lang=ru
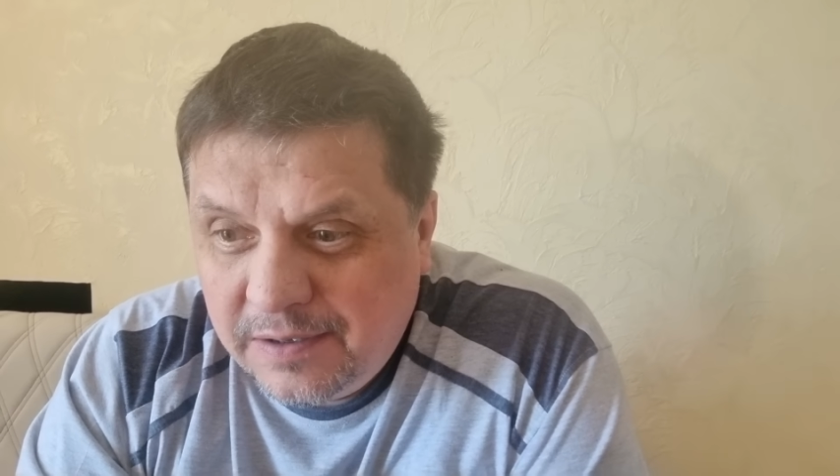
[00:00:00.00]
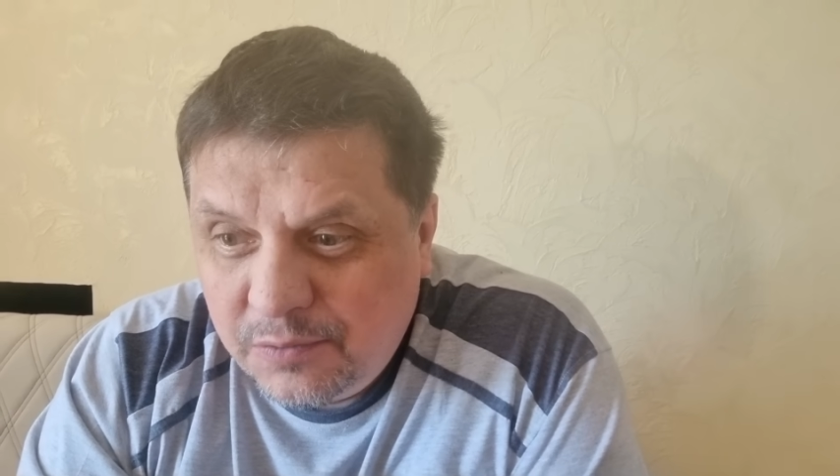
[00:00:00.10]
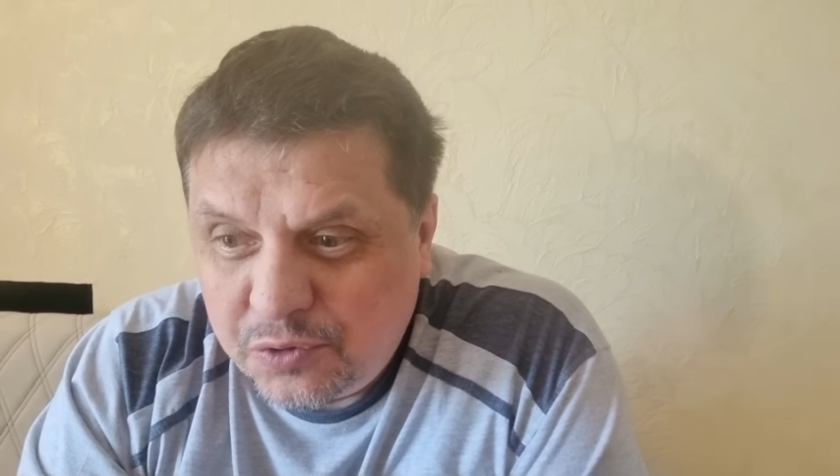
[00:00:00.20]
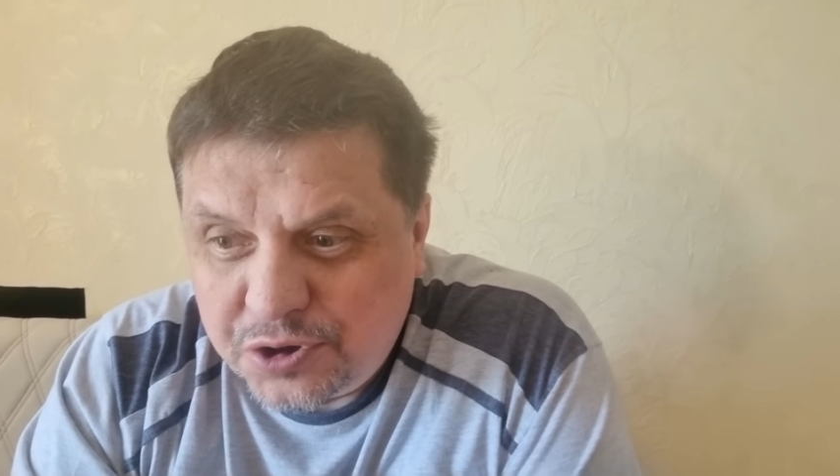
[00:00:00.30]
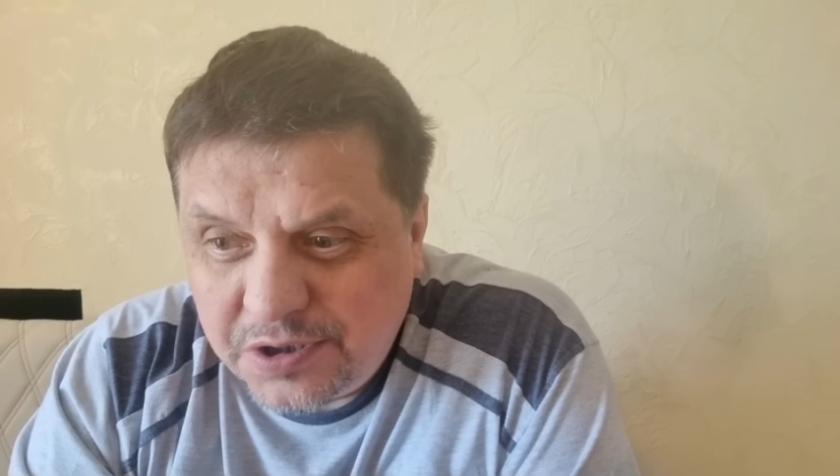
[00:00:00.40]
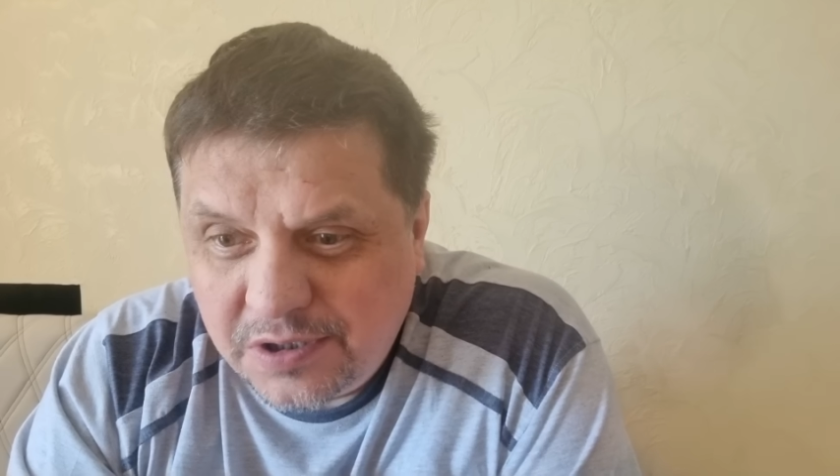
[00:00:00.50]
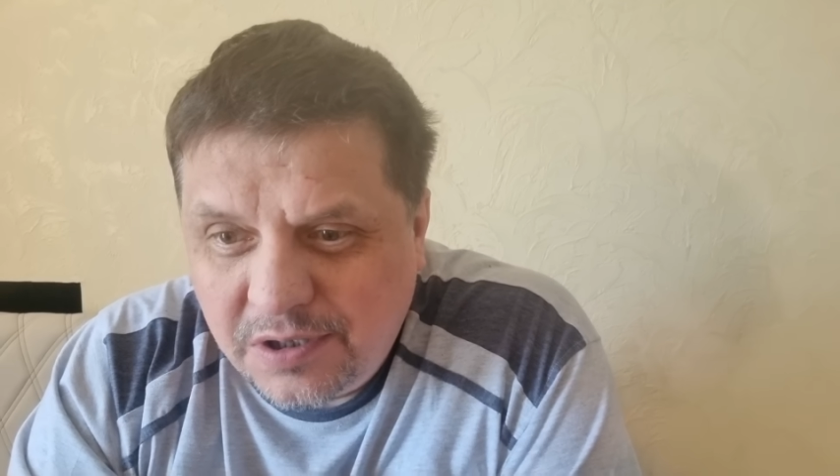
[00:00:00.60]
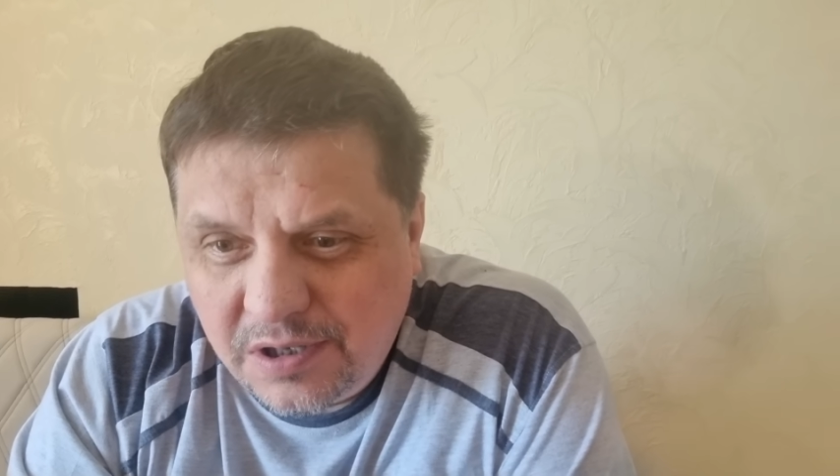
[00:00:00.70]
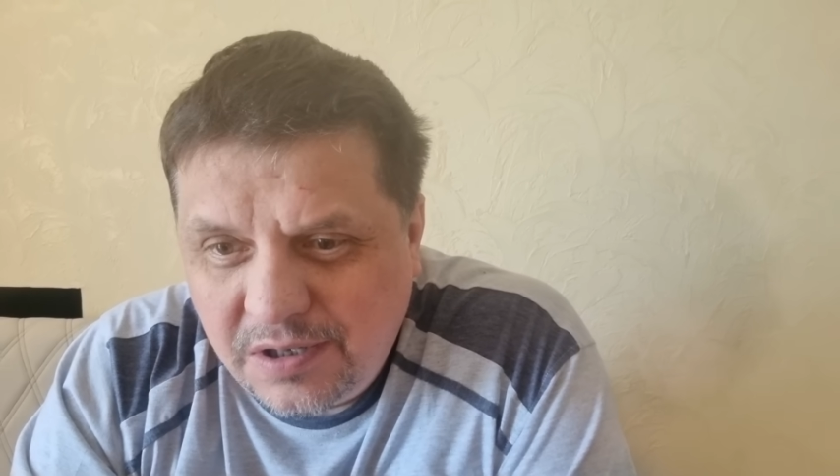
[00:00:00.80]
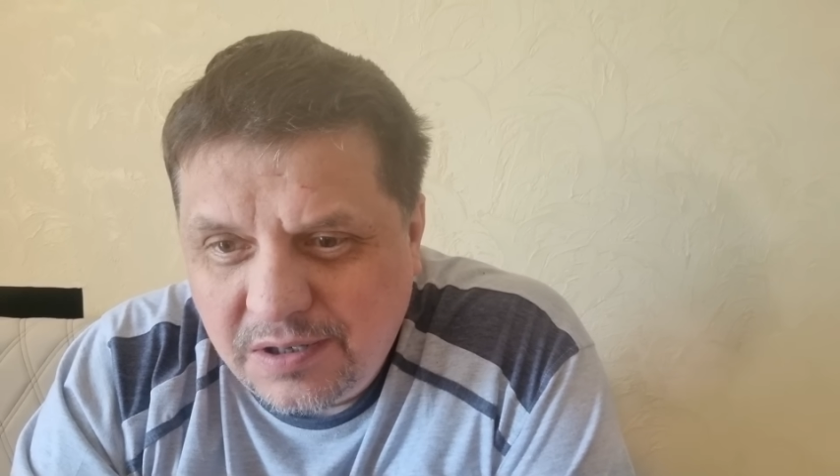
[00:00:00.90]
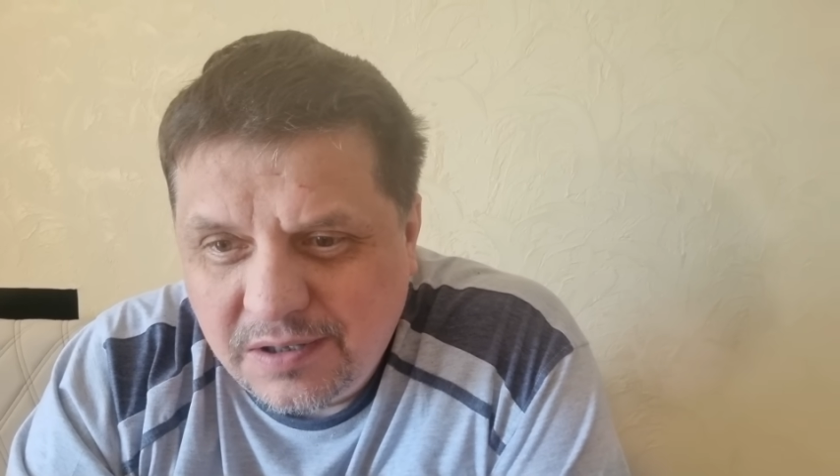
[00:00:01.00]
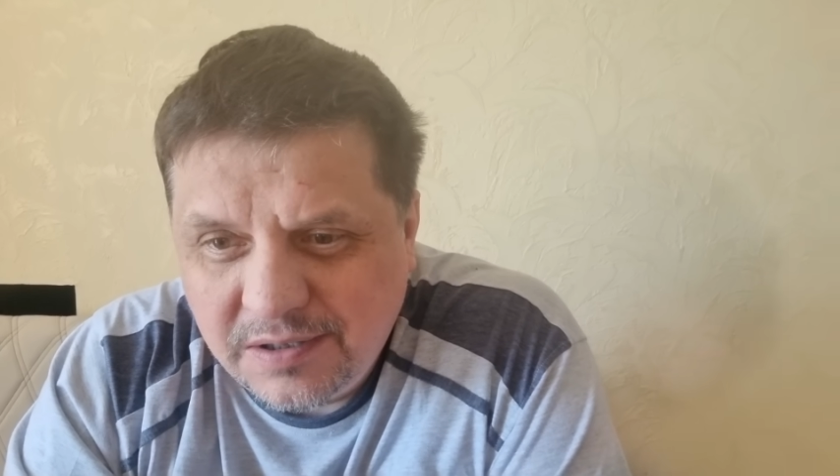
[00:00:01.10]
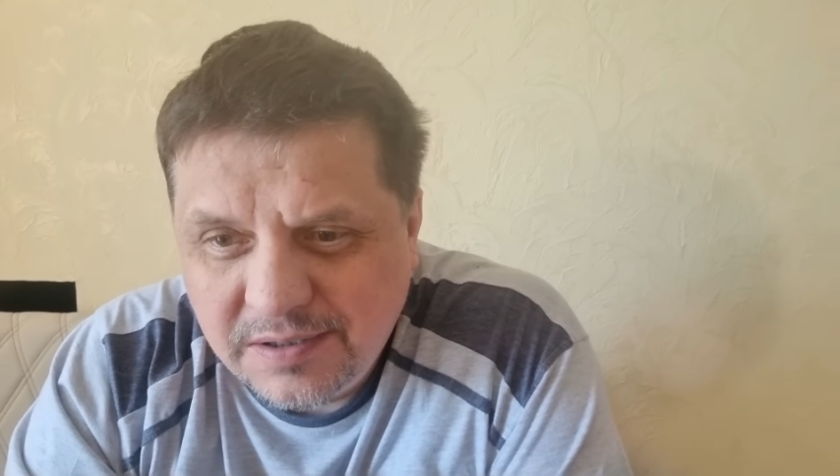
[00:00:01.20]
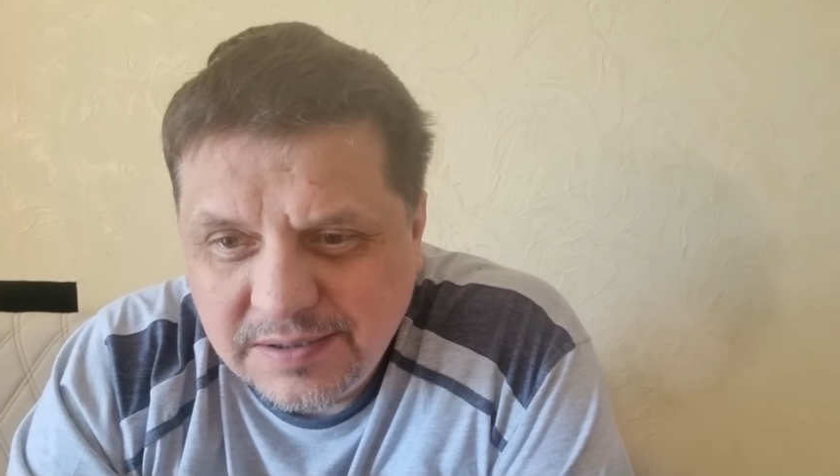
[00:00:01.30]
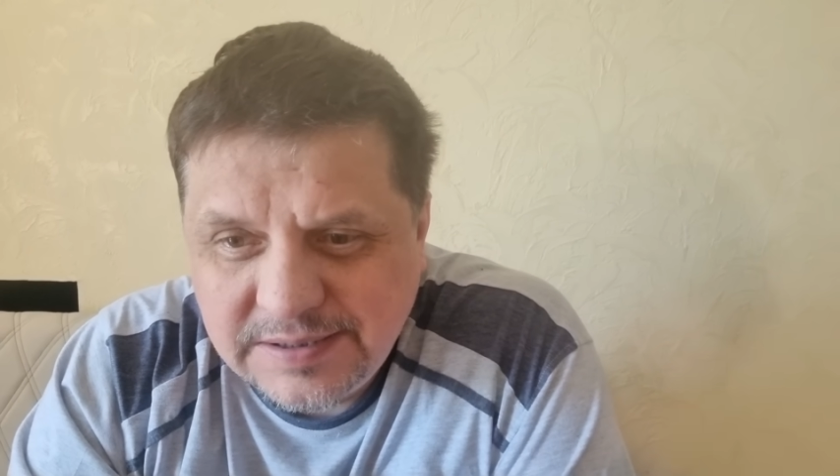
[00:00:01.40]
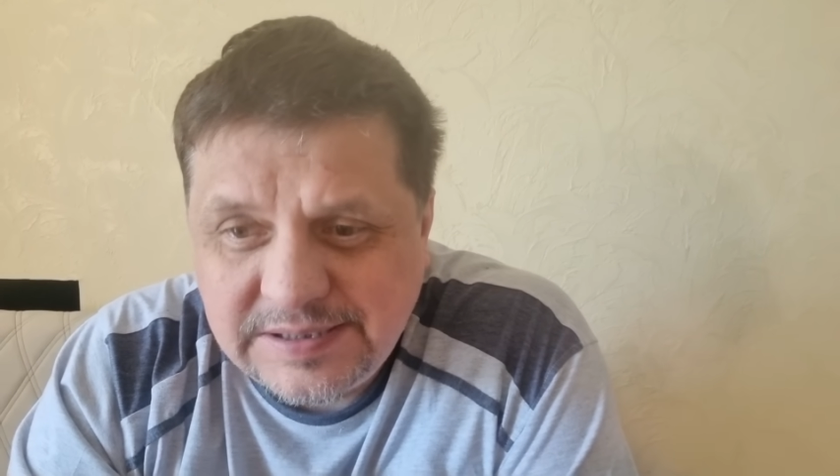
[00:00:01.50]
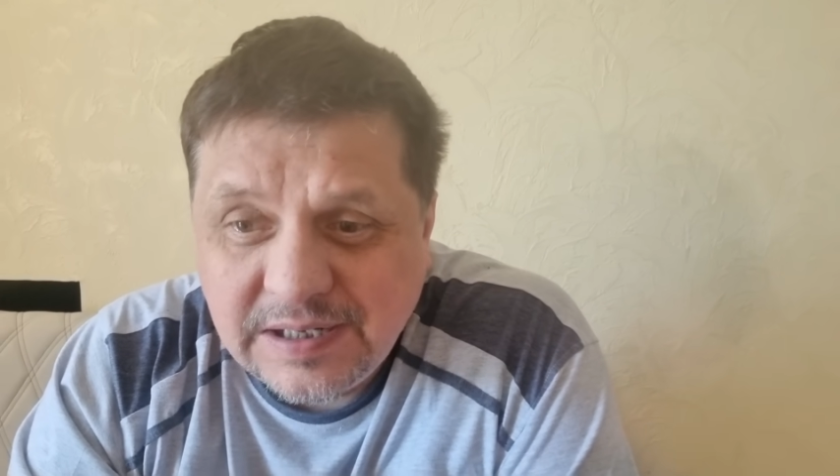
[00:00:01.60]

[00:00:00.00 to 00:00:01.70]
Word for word: Уже с